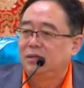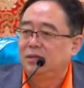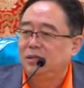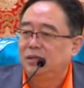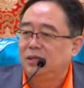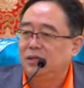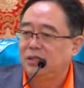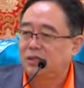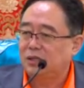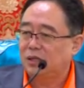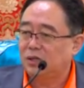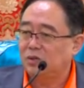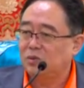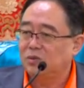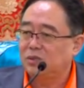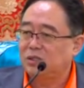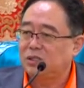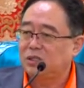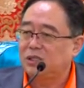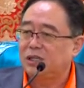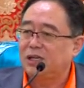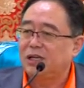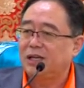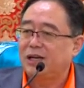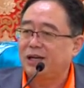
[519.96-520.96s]
一透
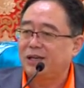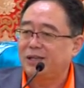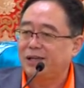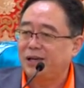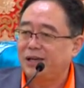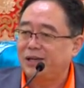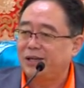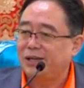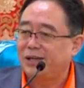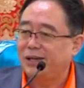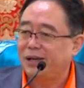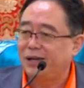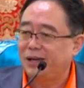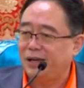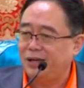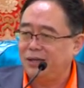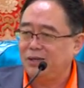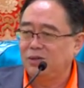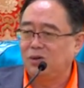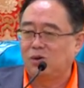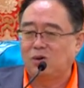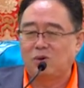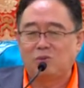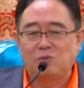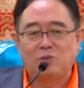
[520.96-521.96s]
气了，他一看，哎
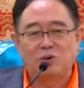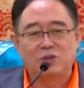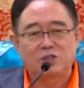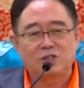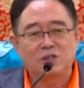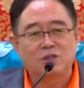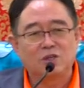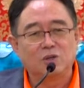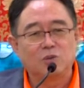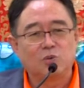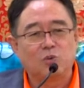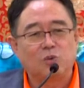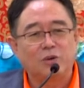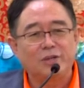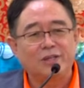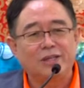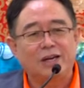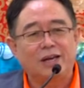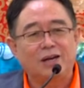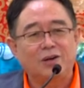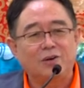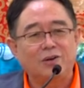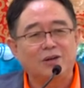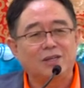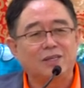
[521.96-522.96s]
呦，我这个国
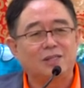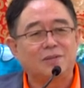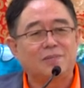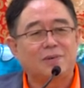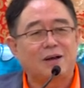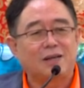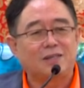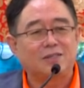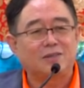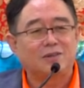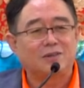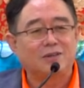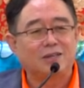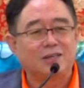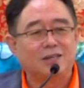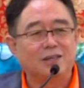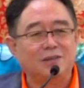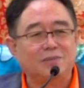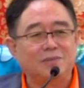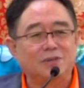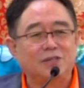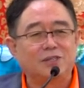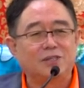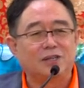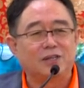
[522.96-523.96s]
家乱七八糟给
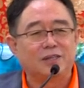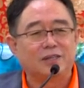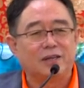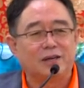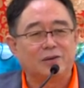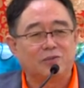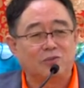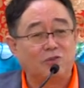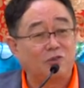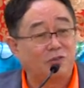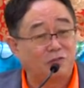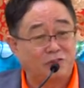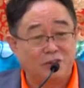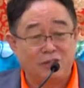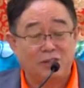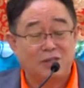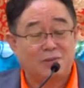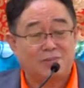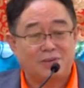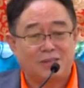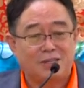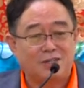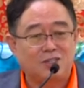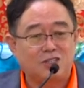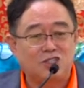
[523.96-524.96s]
你们整的，我非得
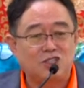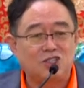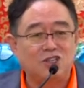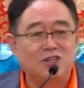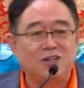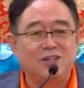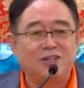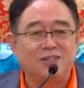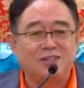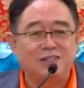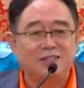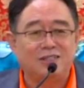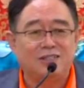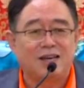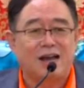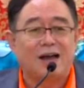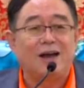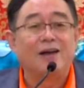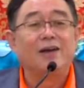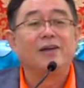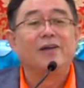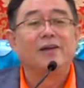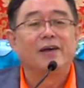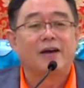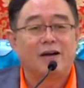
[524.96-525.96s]
把它治理一下。
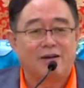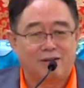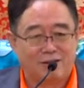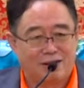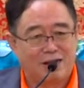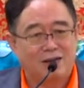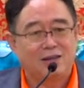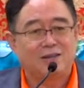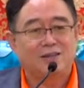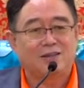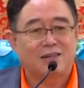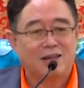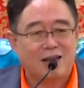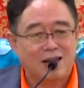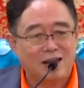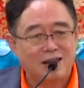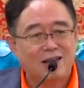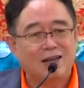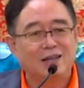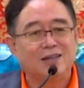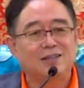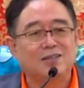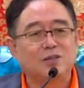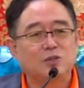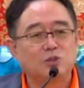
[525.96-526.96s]
好了，他
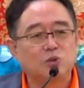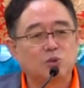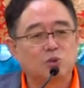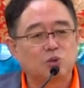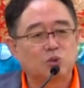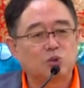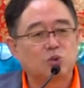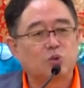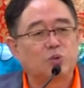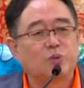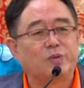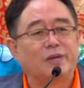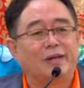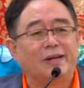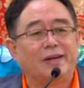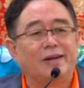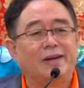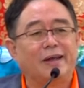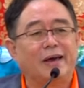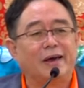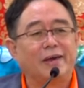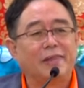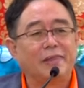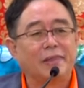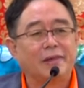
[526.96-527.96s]
开始做主人
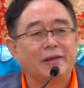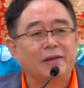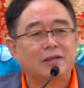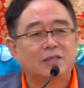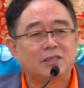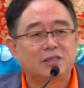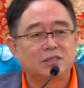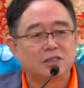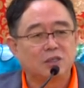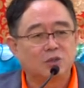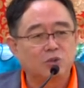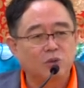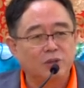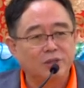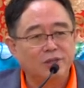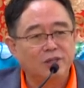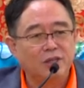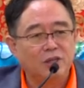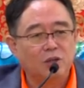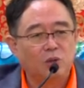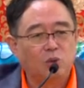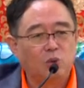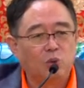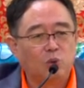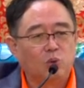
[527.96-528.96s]
了，指挥
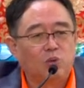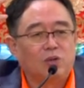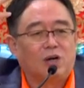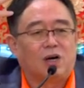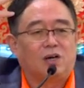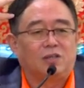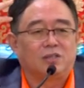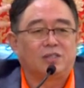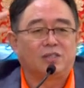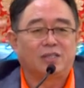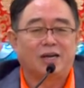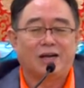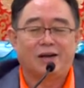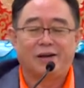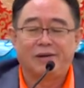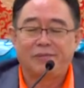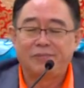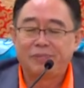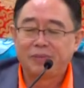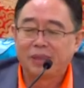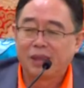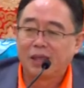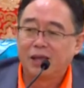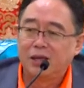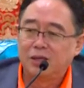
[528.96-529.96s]
你颅脑腔、
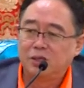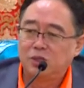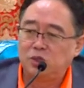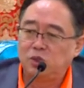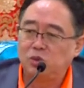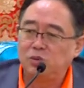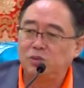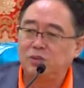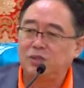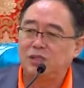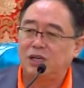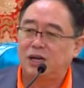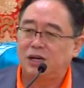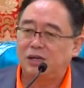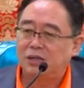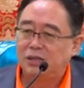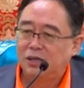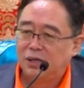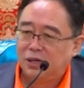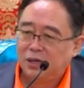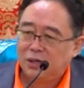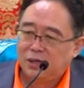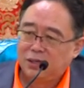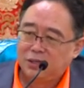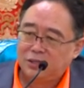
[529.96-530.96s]
胸腔、
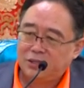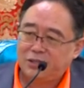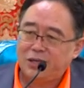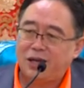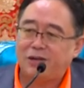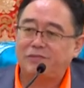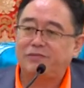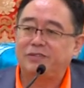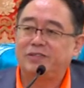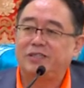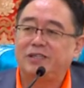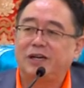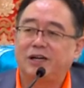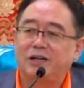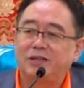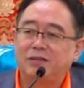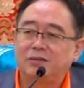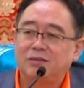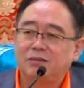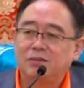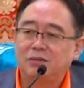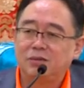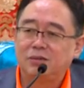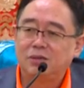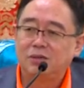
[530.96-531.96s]
下腹腔，
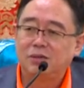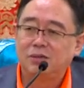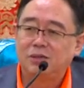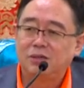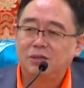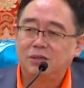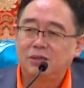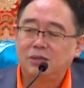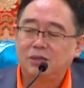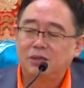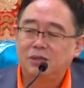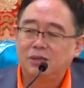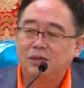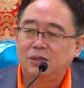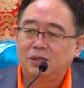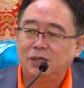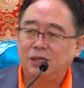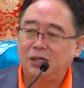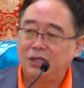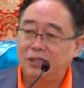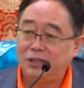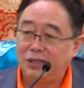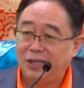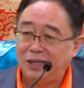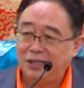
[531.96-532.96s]

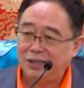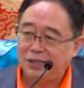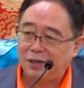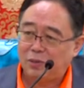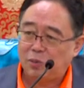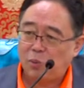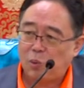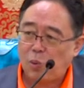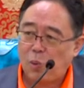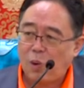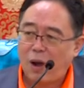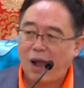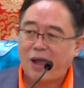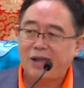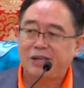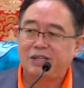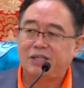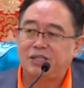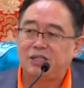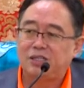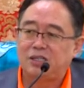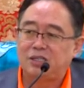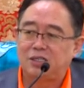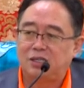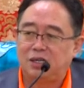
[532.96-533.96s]
体内的
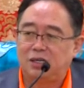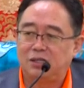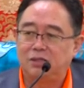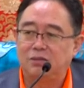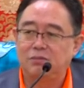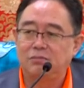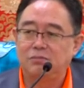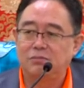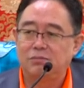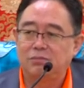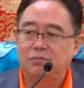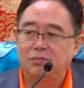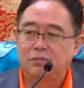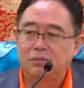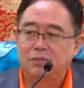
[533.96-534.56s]
万神。